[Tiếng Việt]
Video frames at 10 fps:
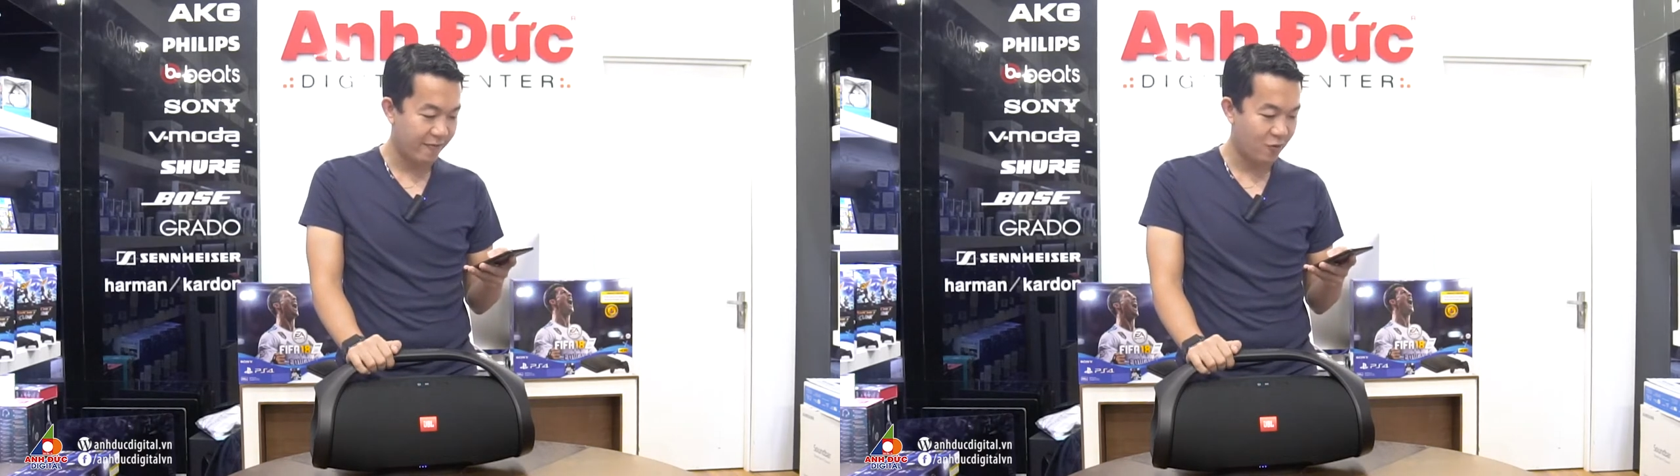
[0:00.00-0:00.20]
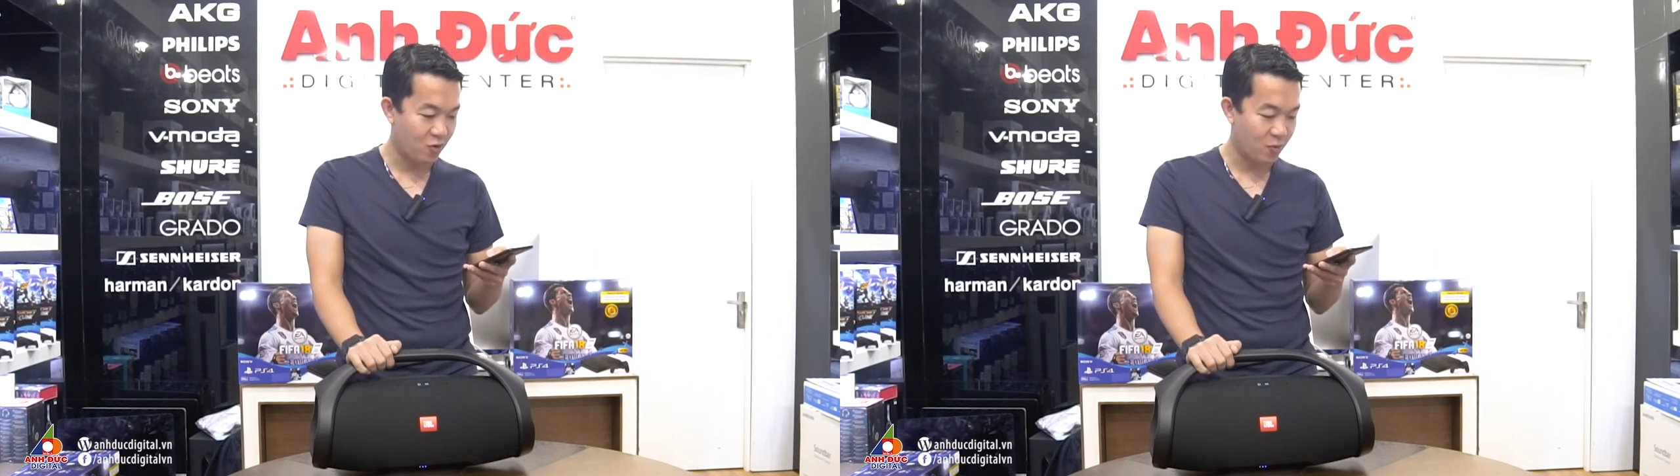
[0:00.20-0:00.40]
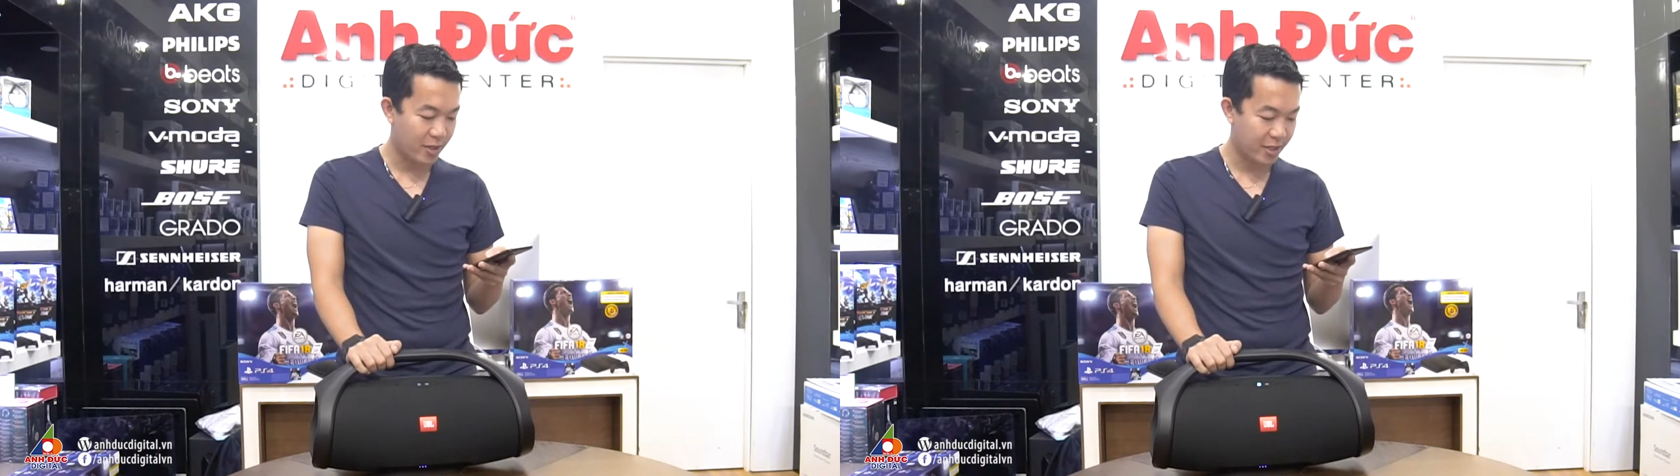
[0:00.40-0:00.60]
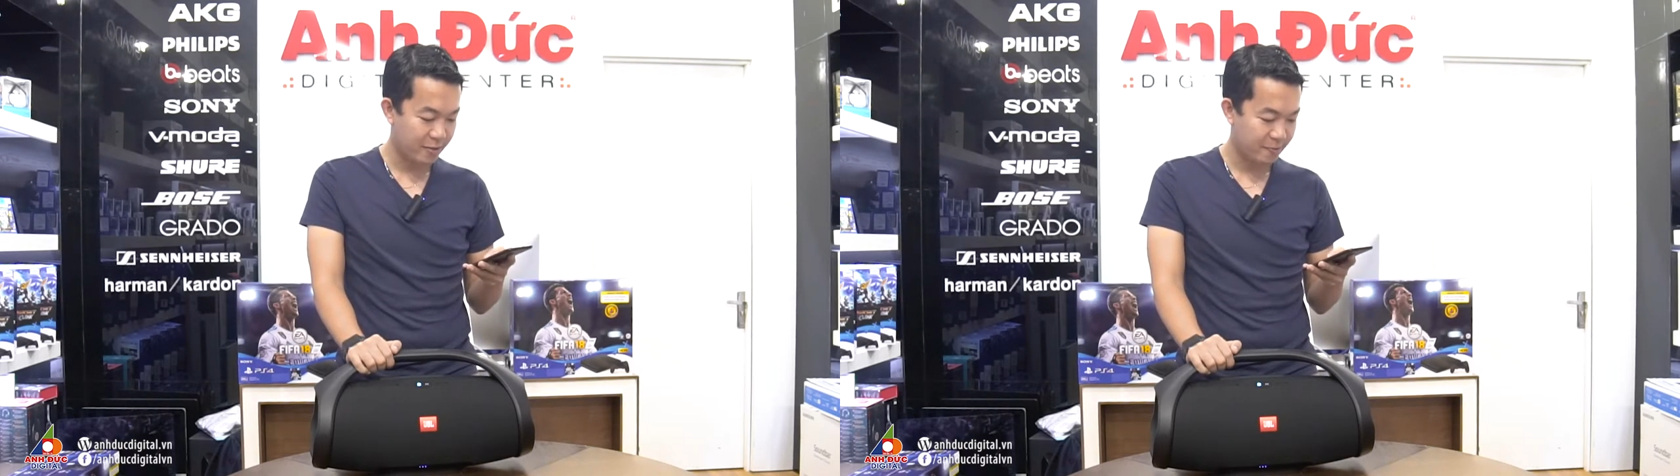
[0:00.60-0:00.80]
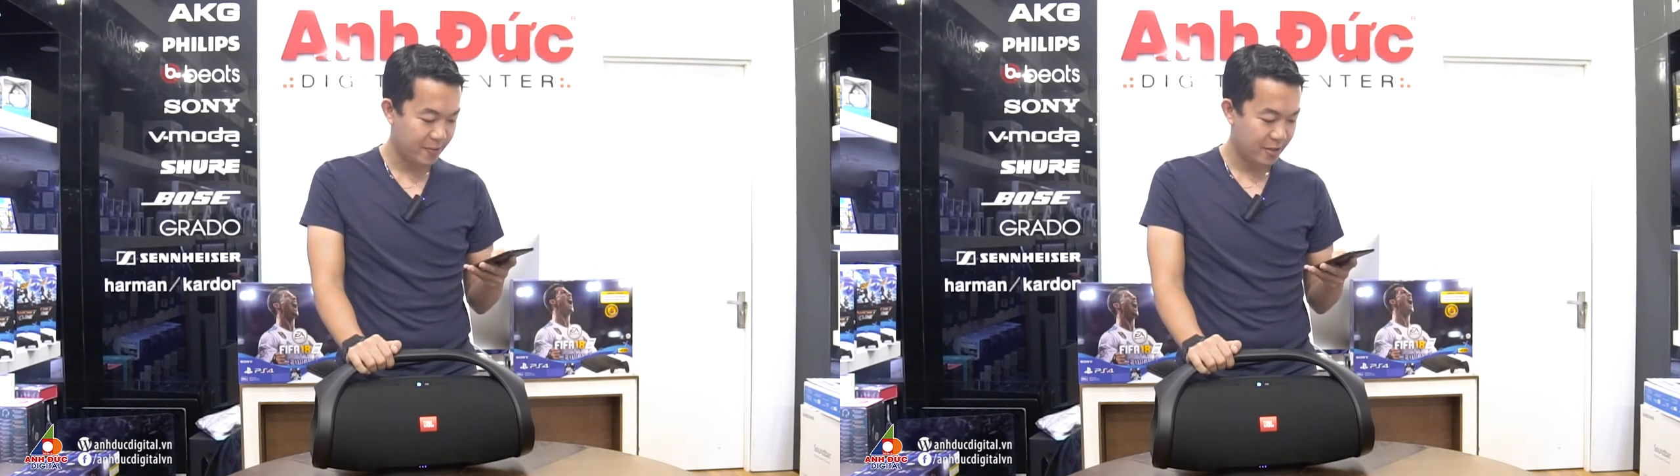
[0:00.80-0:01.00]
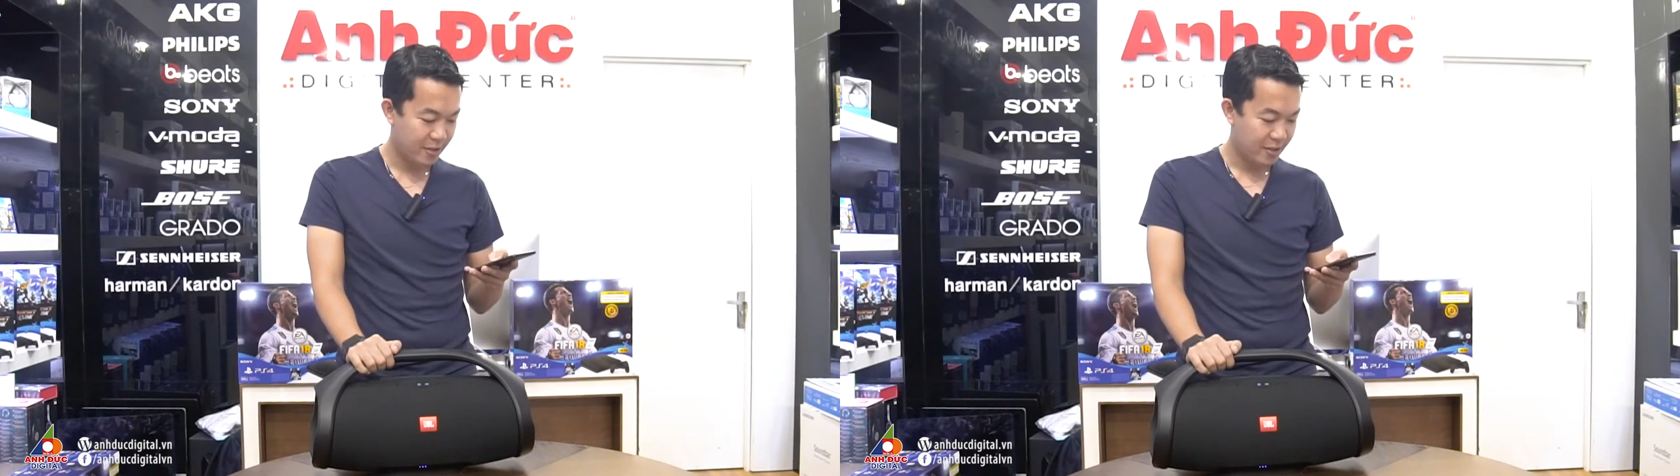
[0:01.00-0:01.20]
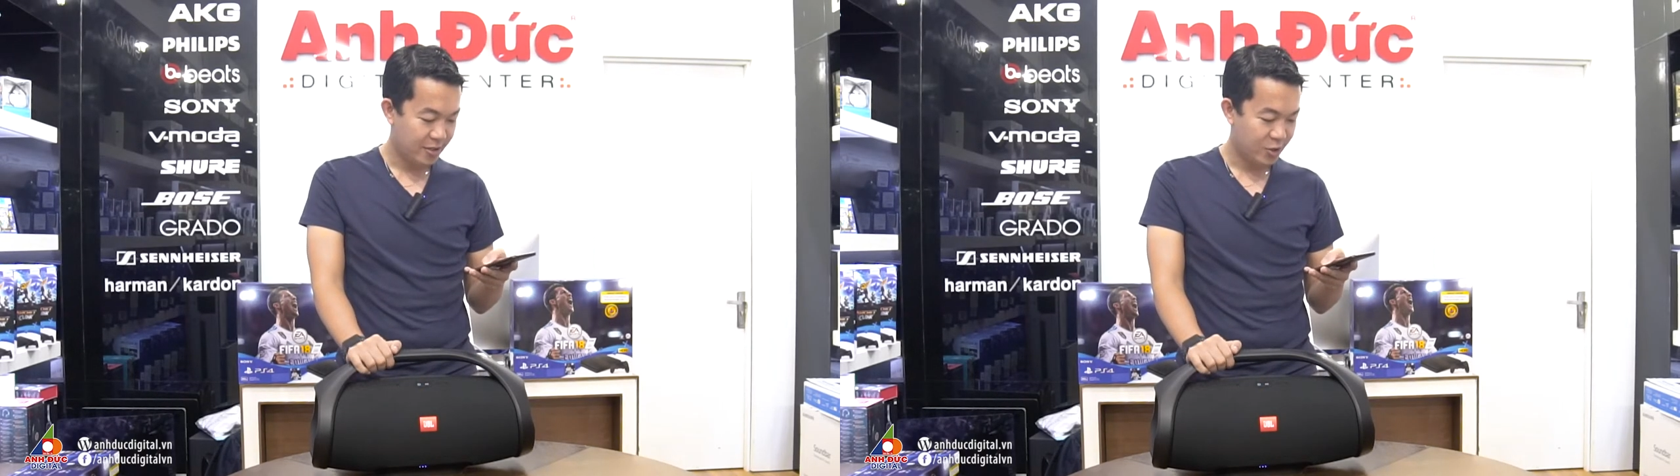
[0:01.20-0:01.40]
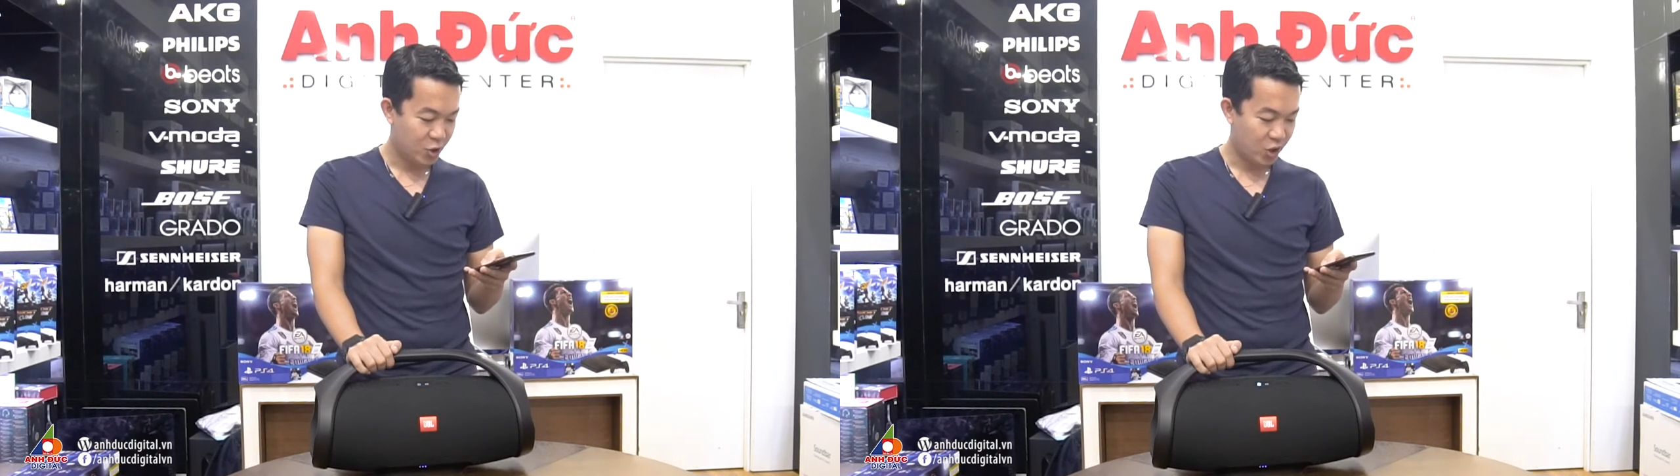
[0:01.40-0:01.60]
iPhone của mình nhé.
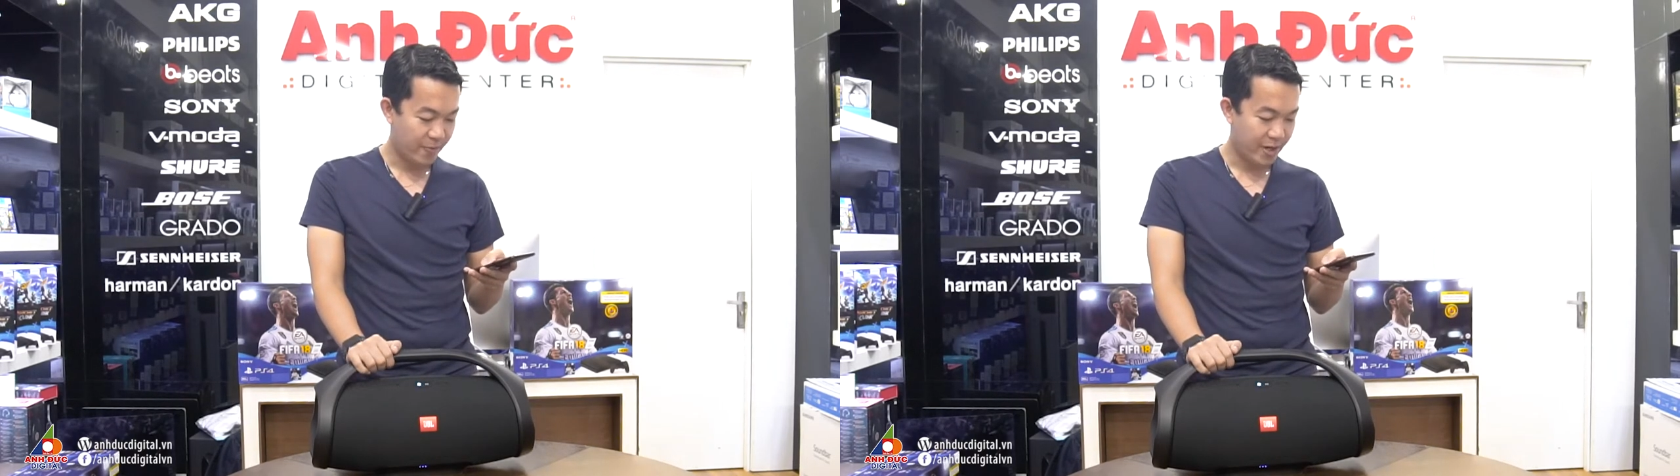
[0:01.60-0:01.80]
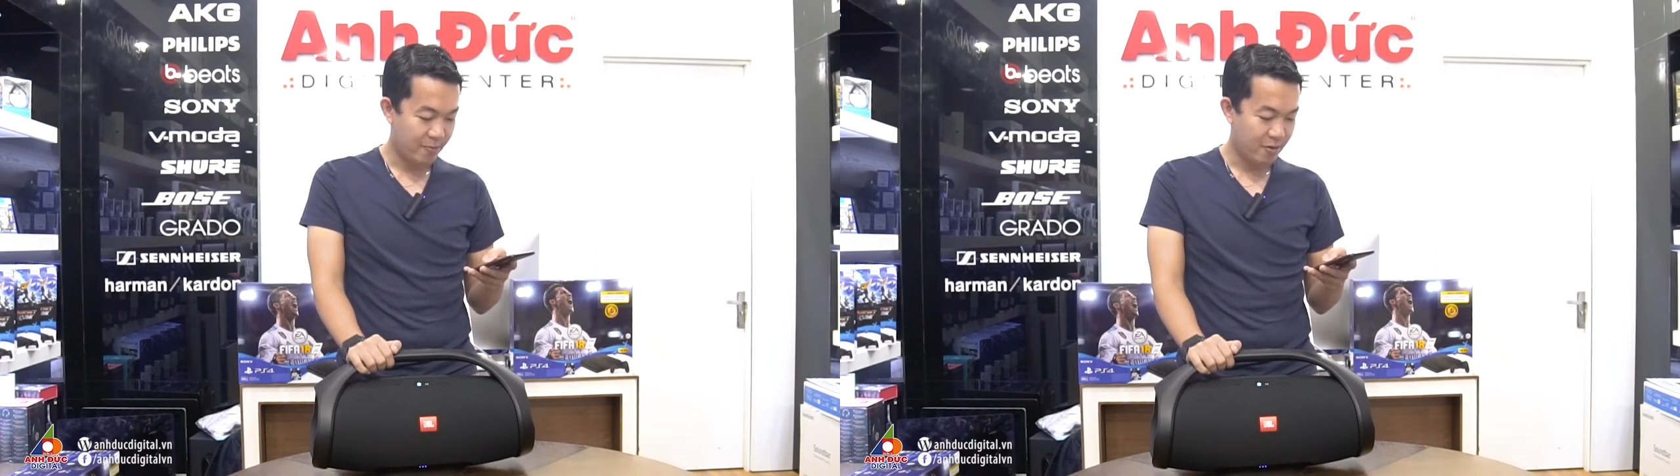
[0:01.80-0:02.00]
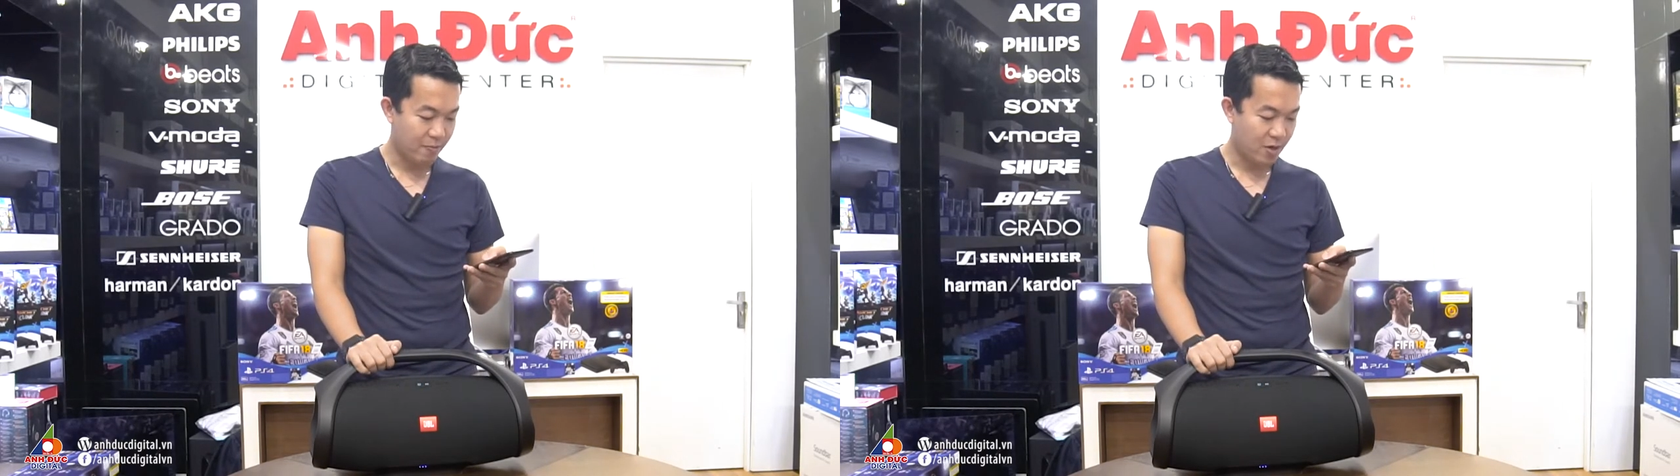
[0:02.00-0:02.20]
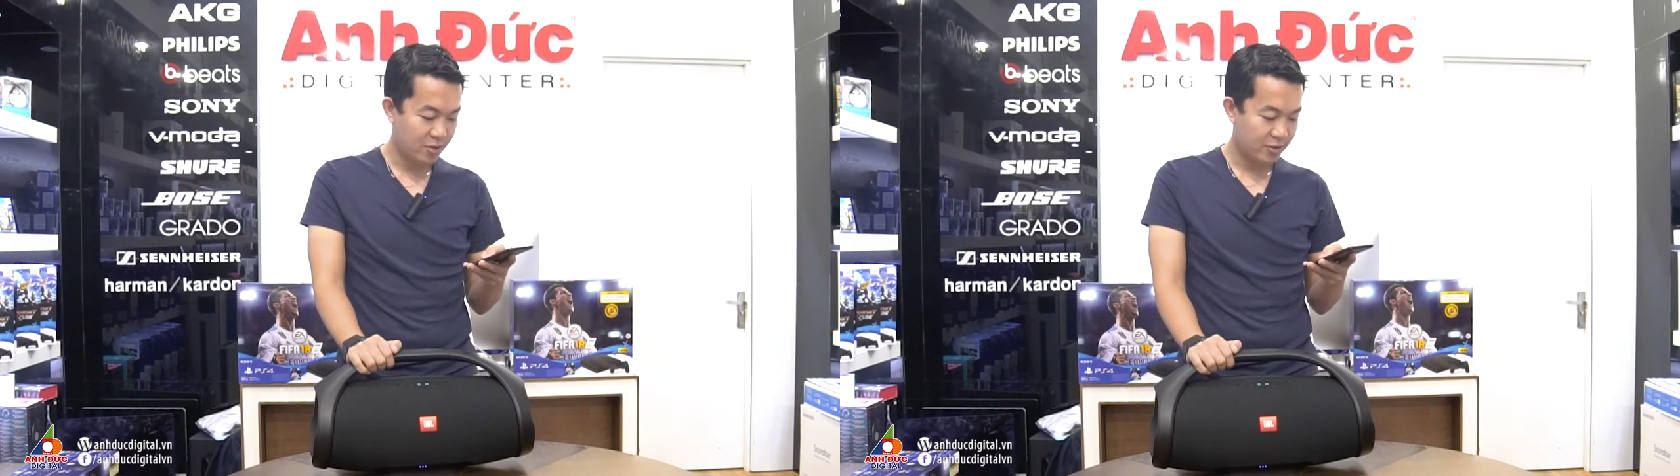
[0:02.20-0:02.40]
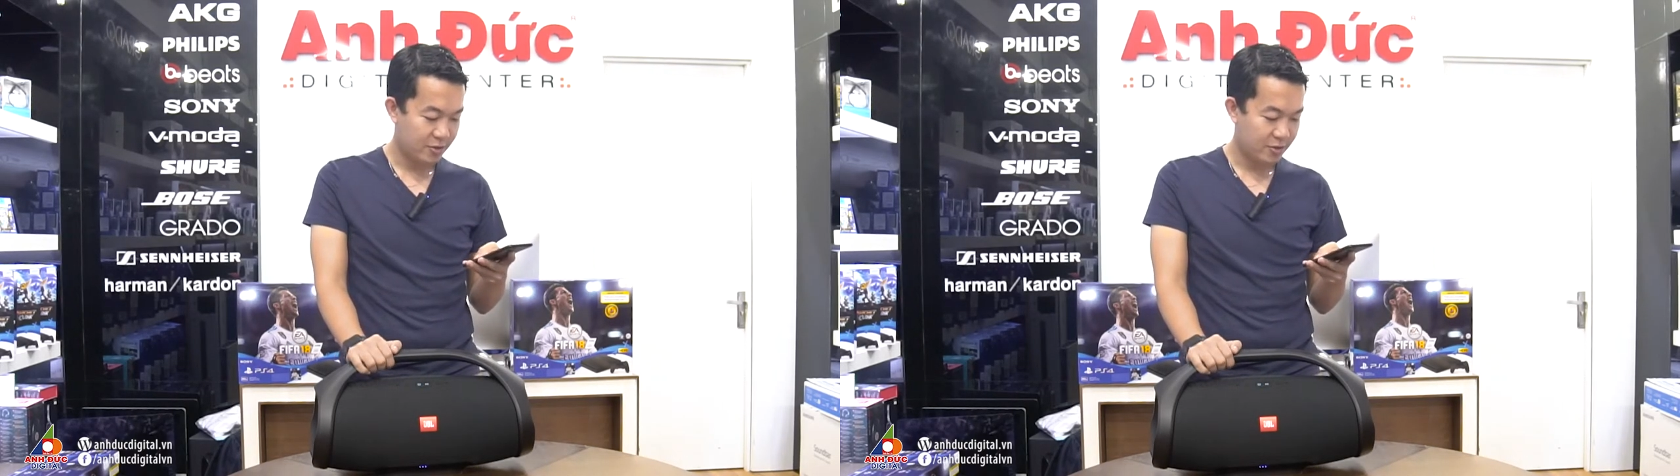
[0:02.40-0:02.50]
JBL Boombox.